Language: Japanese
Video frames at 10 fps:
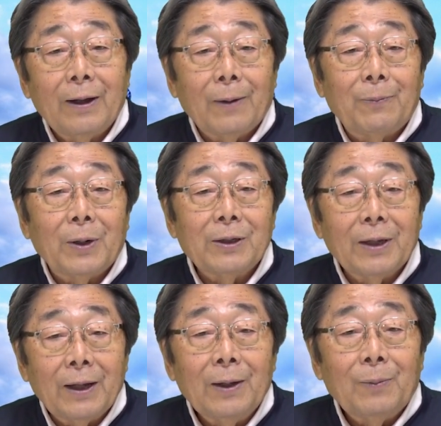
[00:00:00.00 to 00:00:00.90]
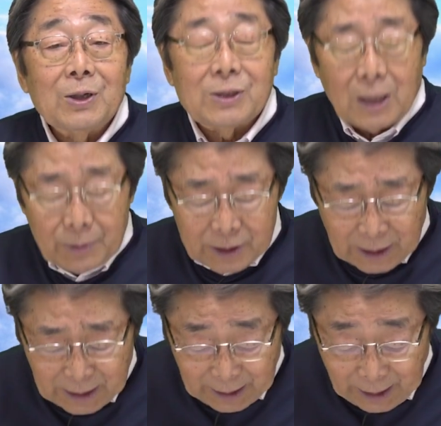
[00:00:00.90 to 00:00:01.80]
やっぱりね、まあ、
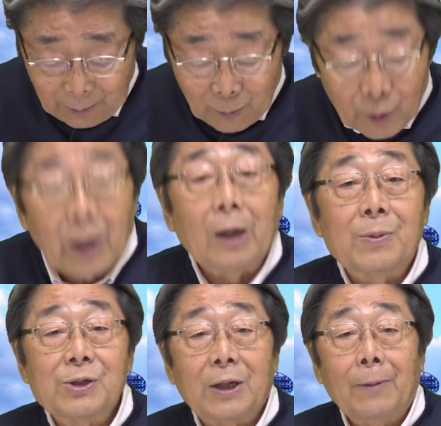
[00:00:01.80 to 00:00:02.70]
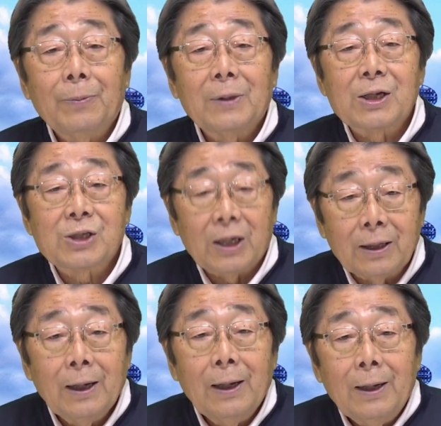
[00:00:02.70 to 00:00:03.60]
久々でね、盛り上がりました。確かに。